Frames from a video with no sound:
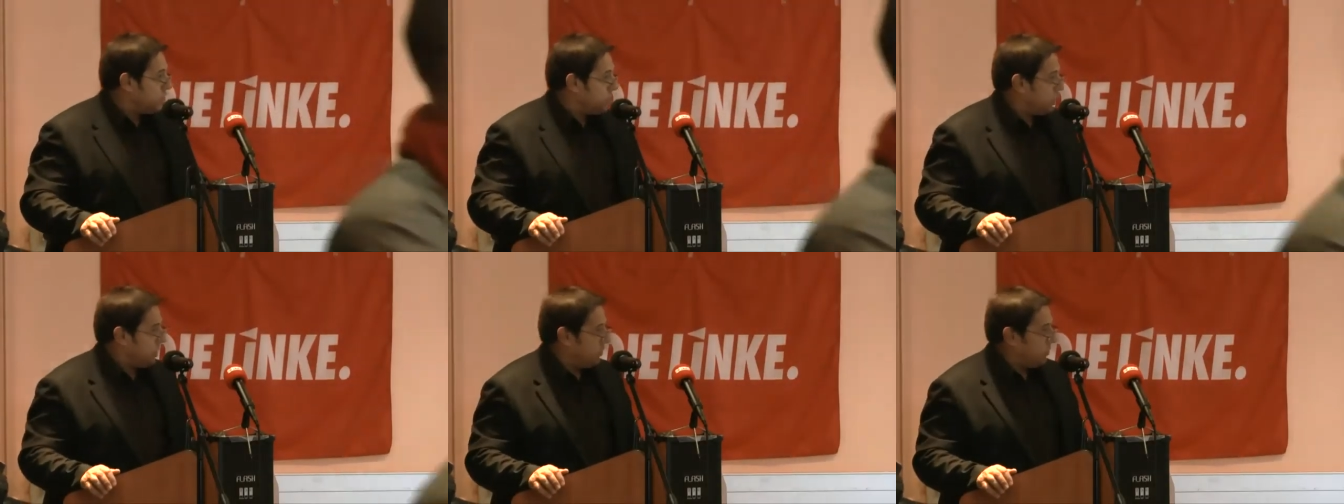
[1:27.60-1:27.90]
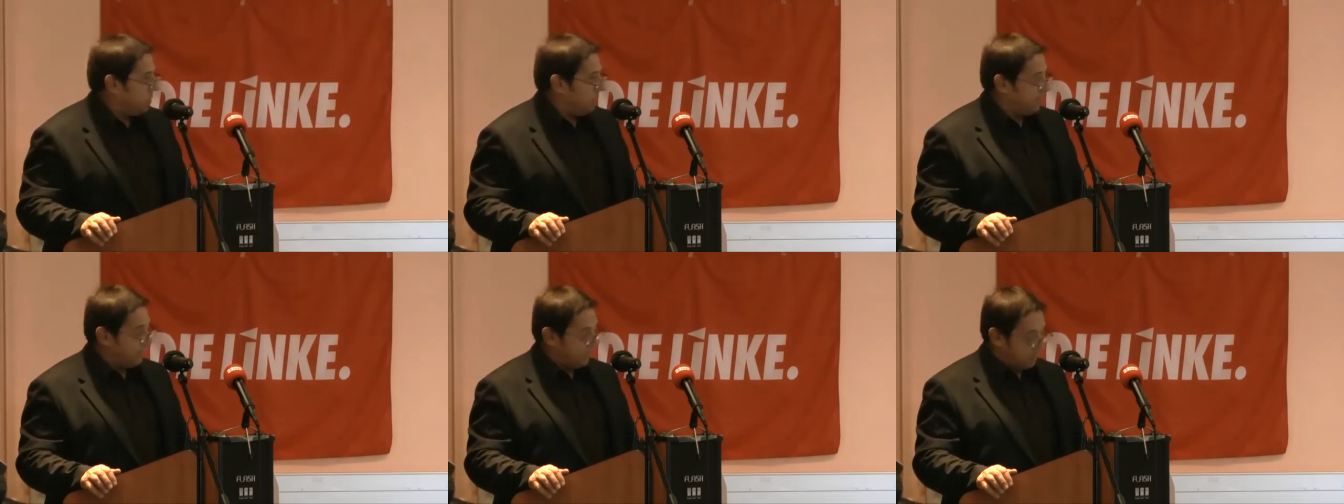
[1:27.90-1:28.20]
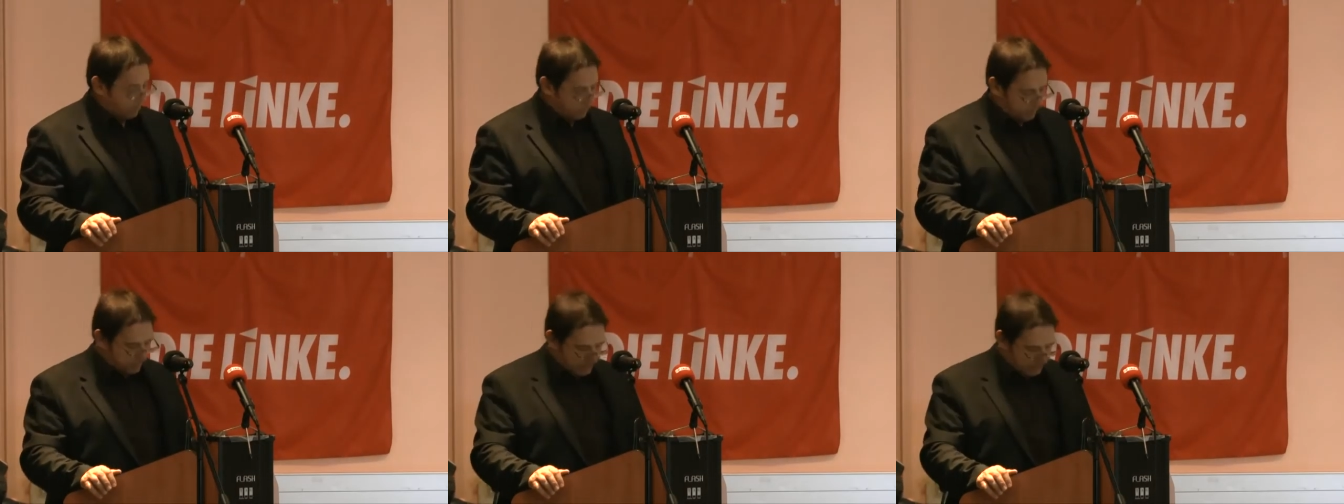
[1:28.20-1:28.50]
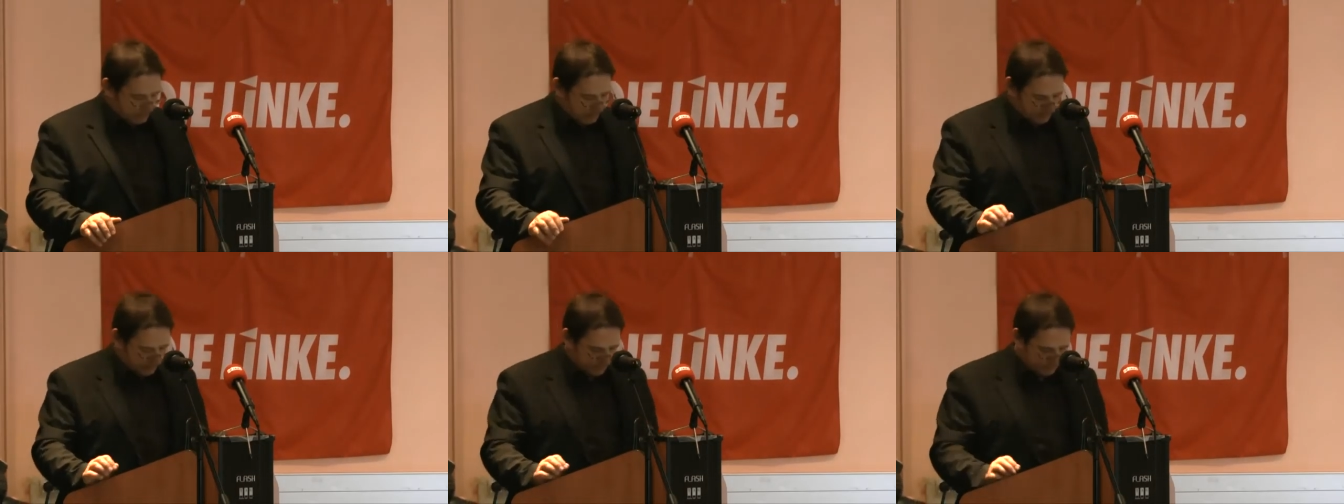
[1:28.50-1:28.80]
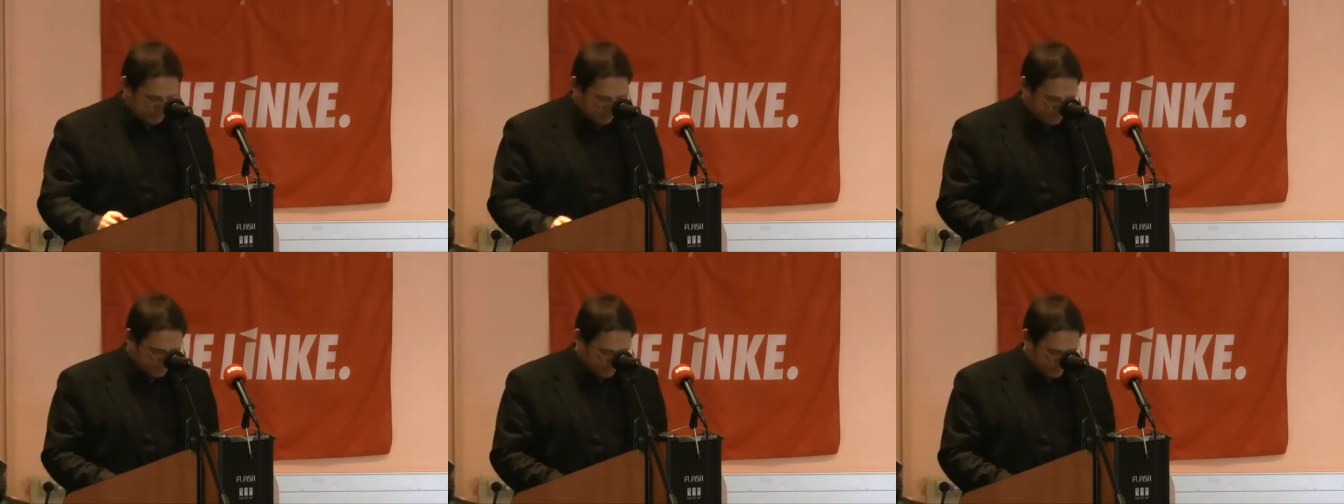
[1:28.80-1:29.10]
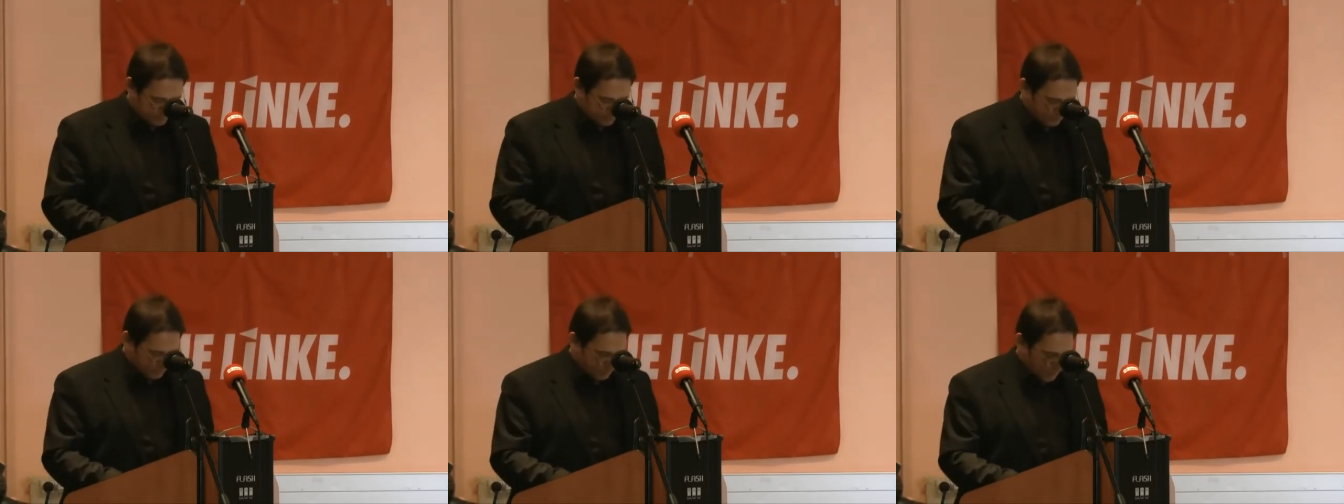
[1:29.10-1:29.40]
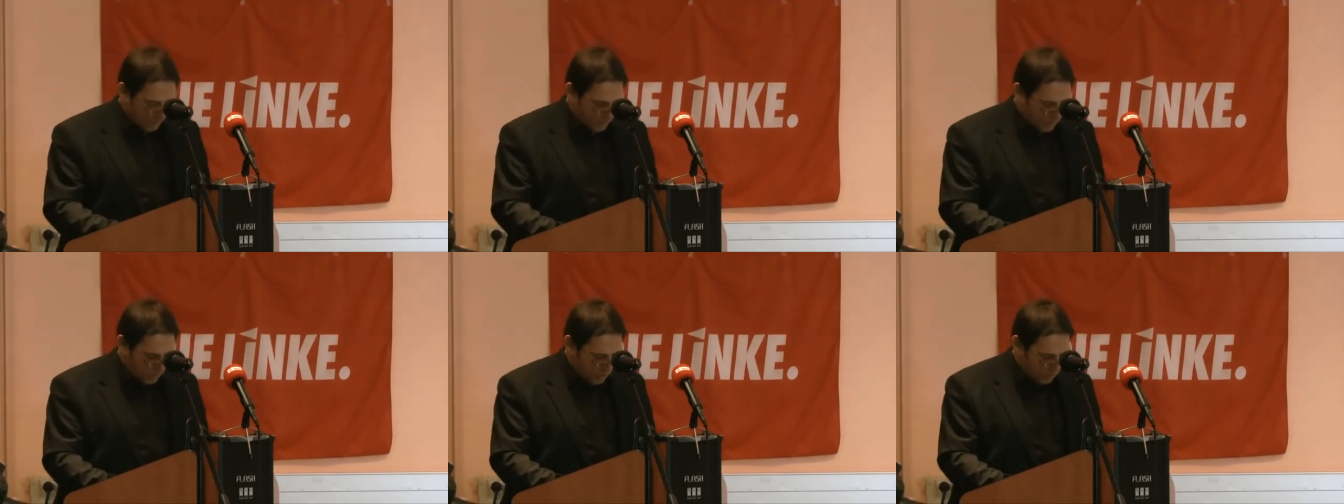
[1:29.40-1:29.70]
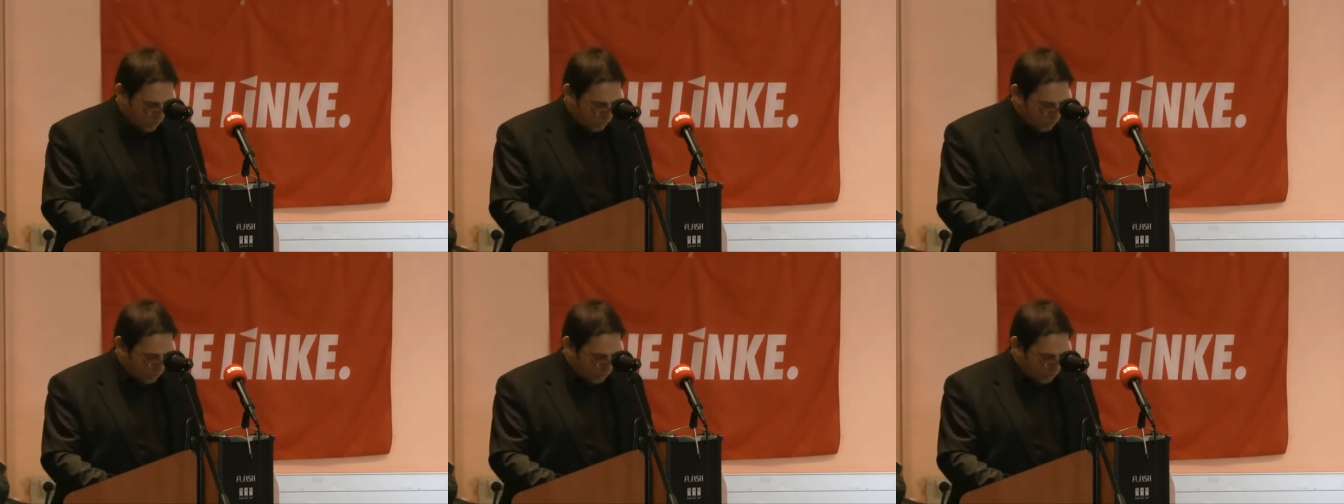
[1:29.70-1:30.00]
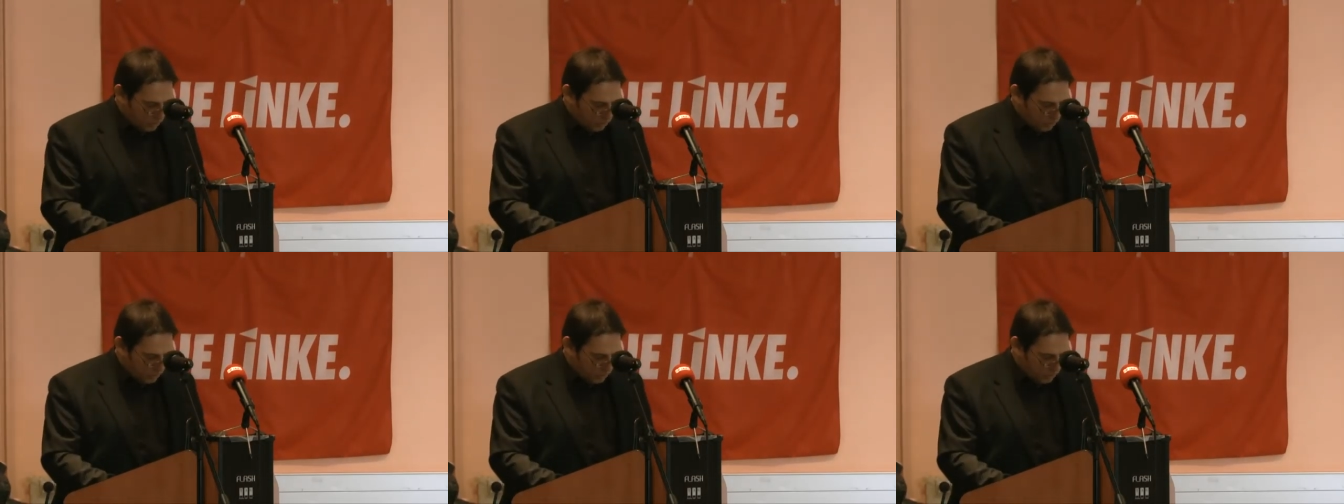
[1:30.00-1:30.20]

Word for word: chère qu'en France nous